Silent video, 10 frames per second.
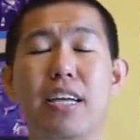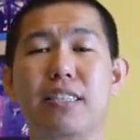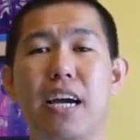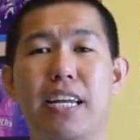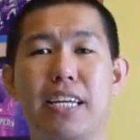
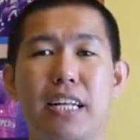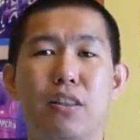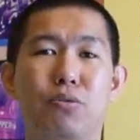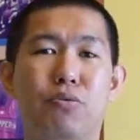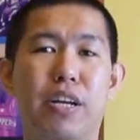jadi kita
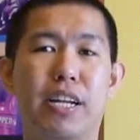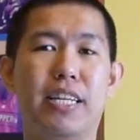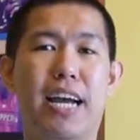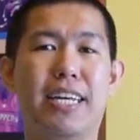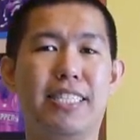tunggu aja nanti
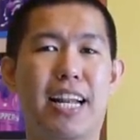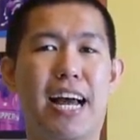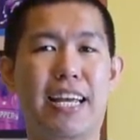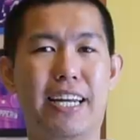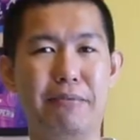hasil
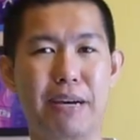akhirnya